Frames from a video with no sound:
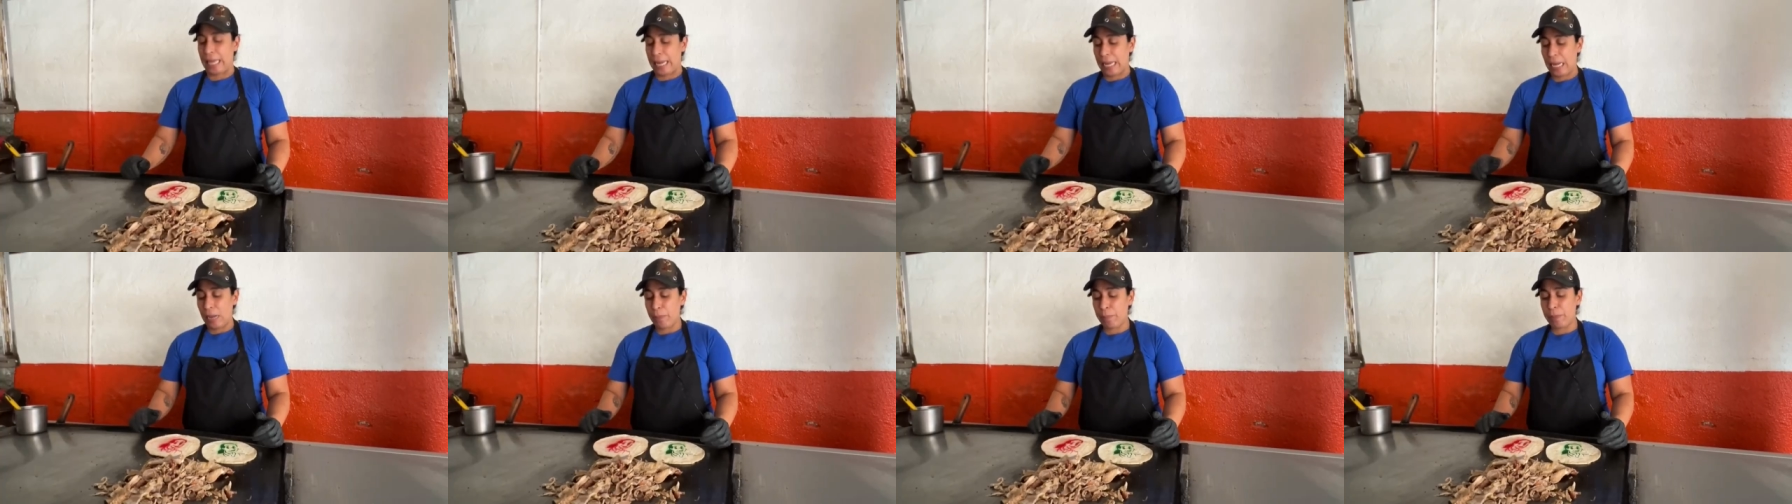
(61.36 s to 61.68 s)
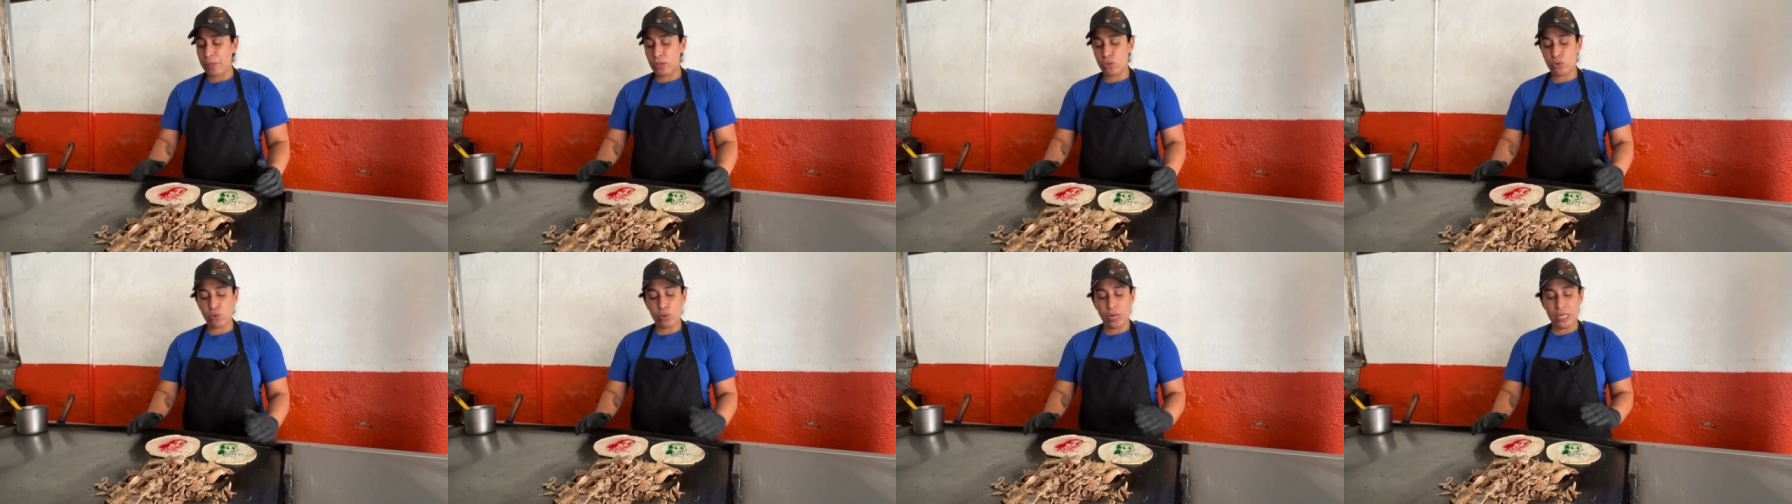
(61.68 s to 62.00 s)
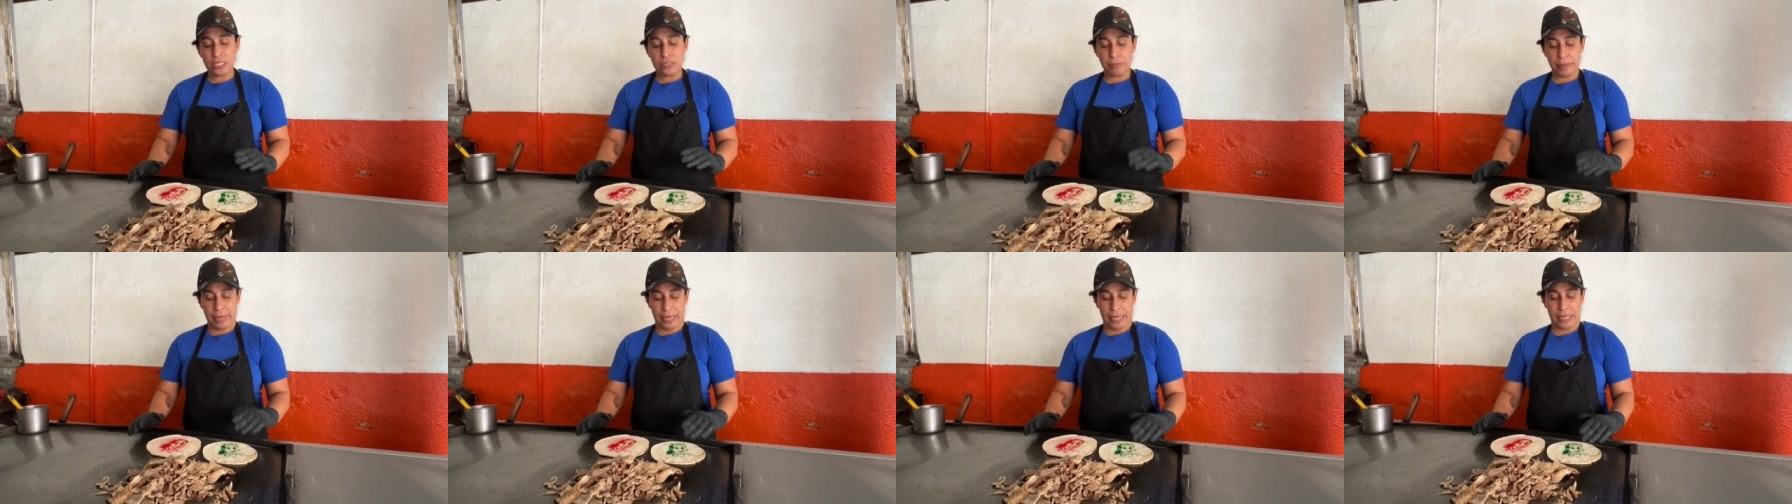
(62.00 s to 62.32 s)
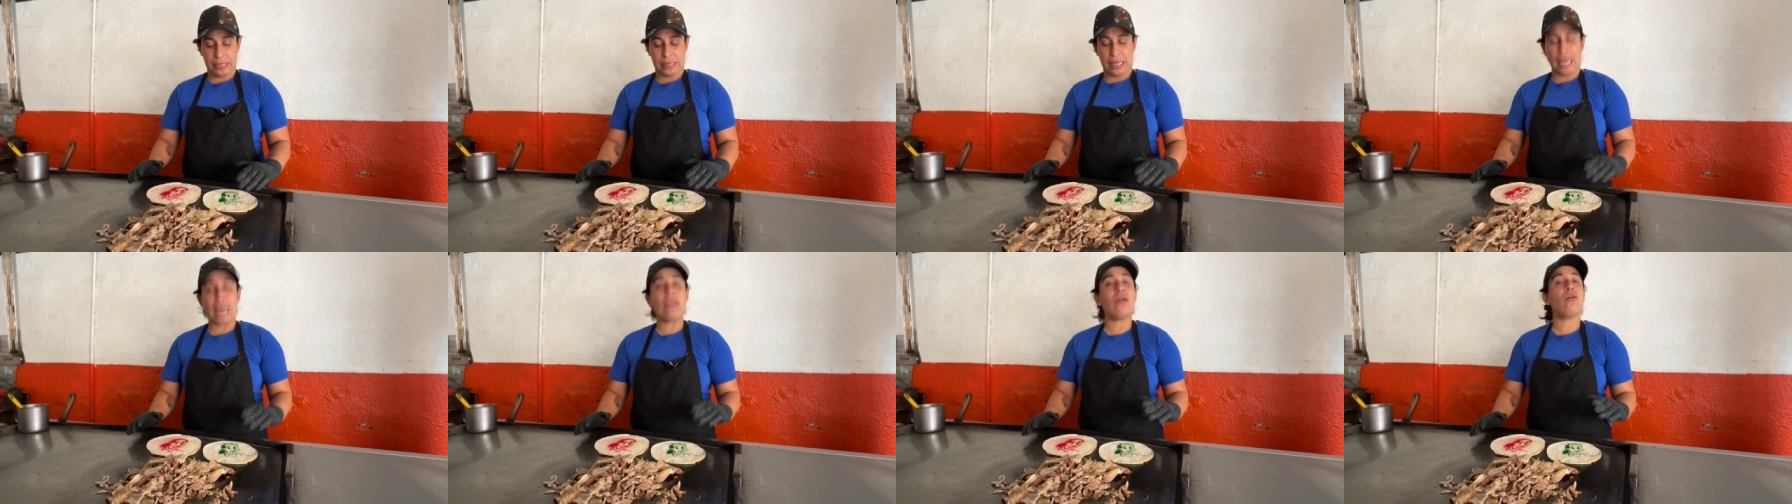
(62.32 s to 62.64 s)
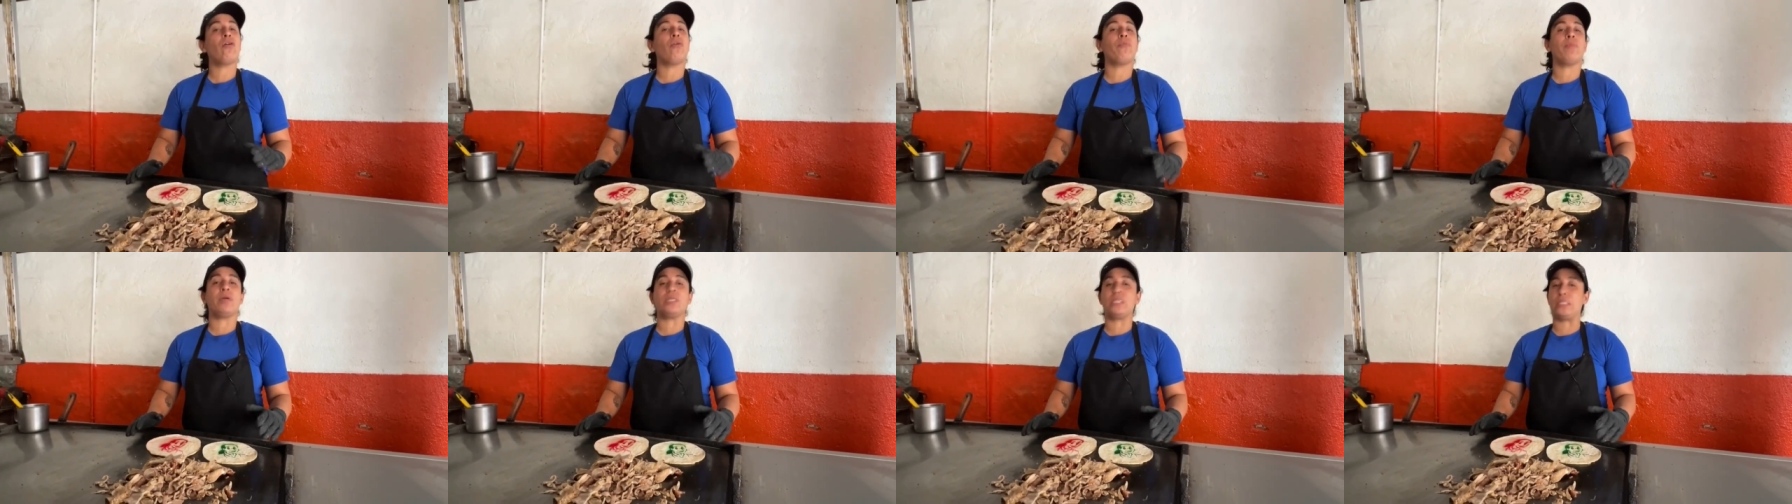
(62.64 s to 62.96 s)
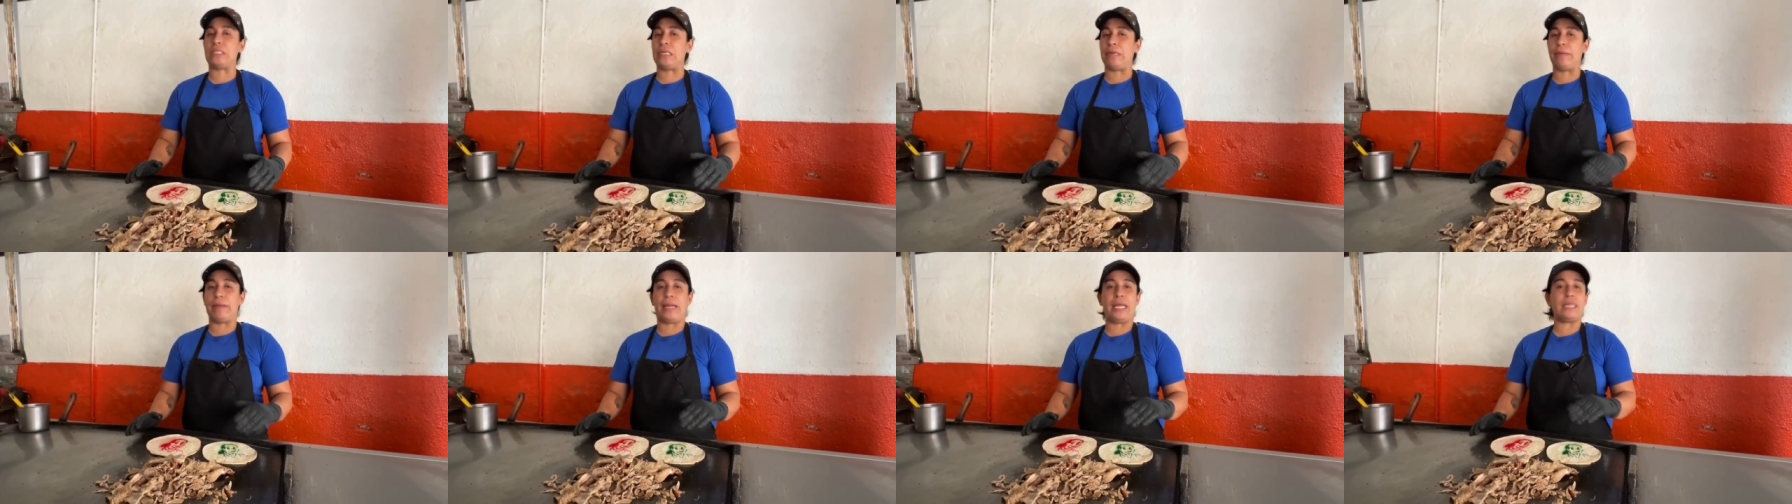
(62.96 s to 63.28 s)
la pintura es vegetal
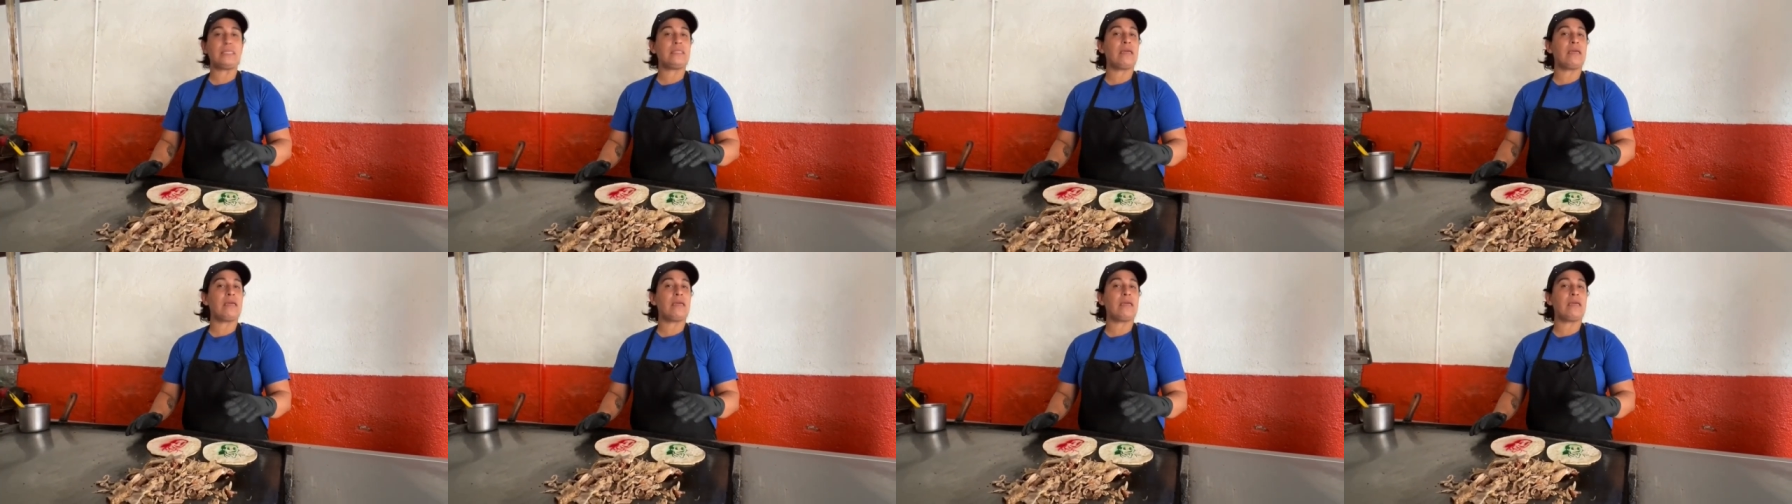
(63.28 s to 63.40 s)
comestible.